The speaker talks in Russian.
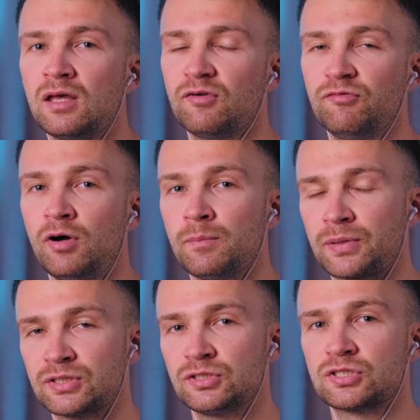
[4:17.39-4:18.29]
Вам
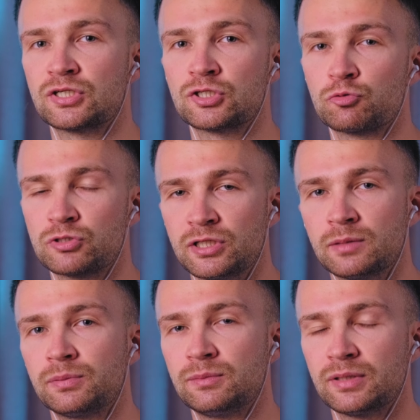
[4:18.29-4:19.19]
приходилось, конечно, усиление
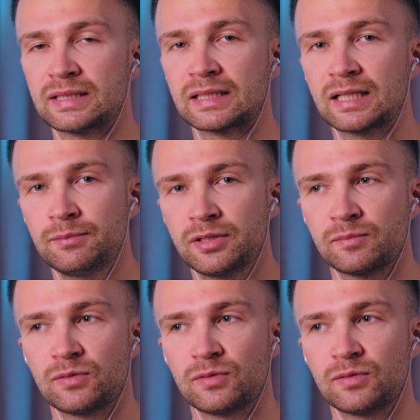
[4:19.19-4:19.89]
поднимать на камере,